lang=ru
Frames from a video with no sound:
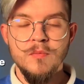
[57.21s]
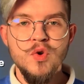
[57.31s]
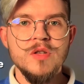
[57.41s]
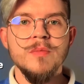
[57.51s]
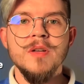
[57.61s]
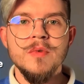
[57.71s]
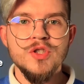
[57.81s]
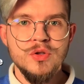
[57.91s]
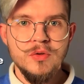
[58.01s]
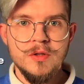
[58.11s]
Можем ли мы
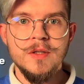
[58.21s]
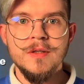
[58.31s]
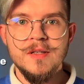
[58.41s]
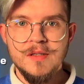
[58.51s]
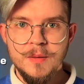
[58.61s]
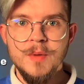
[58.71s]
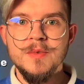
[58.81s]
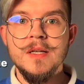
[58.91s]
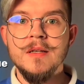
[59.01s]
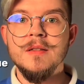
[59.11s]
что-то на
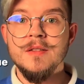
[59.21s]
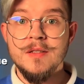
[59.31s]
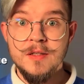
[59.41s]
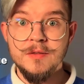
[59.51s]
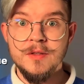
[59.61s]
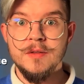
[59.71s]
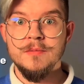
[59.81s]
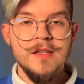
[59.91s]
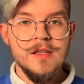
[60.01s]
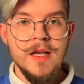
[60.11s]
самом деле сделать?
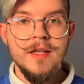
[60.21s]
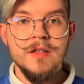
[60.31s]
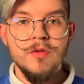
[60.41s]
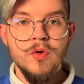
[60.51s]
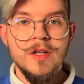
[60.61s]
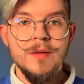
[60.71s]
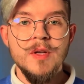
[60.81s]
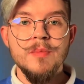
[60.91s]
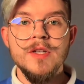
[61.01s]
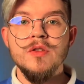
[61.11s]
Для создания этого ролика
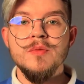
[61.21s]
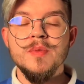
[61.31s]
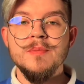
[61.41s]
мне пришлось